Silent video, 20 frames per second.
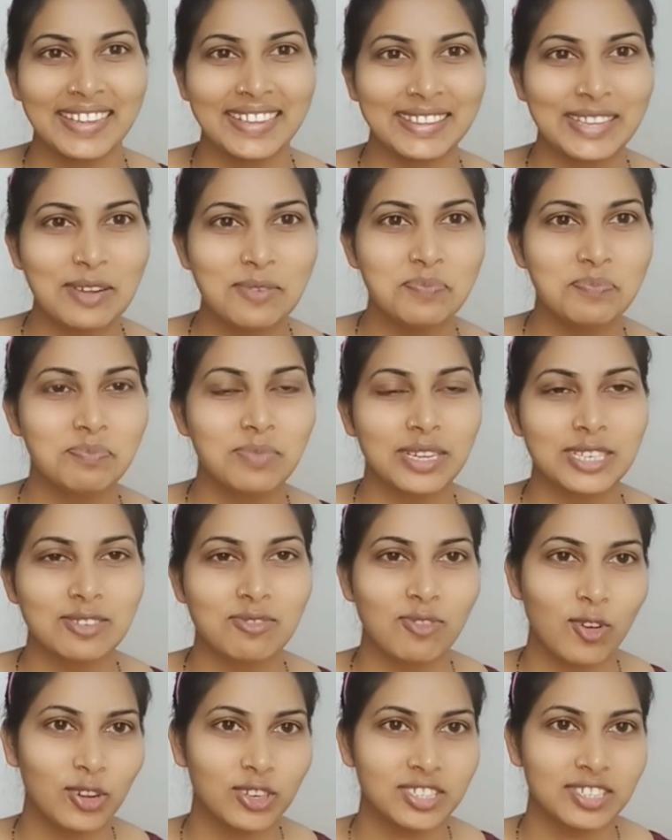एकदम
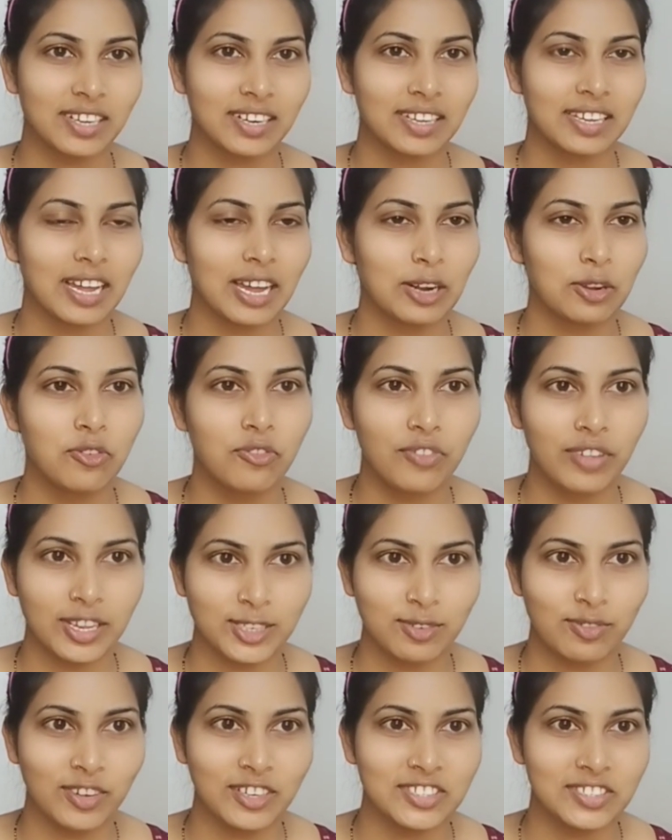बस वॉश करके आ रही हूँ
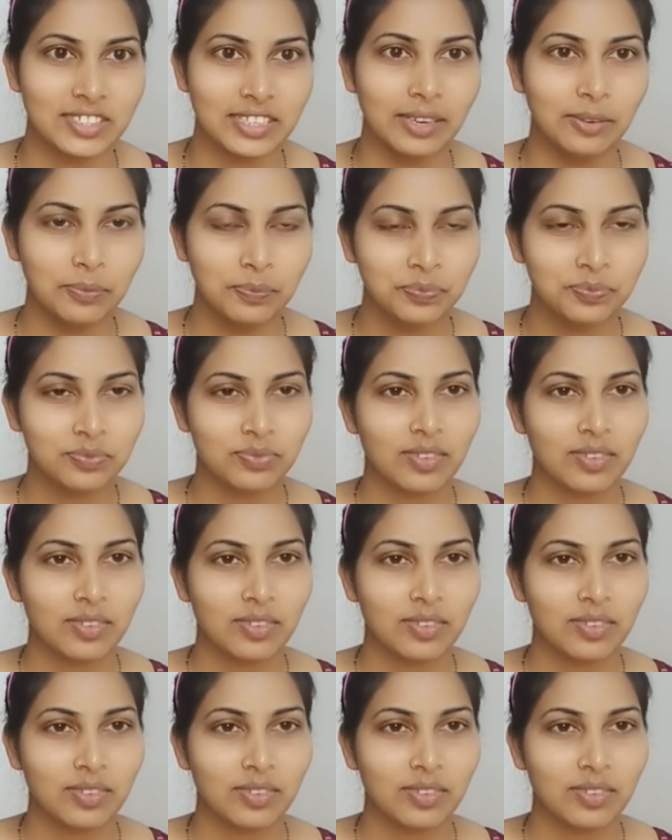फेस वॉश से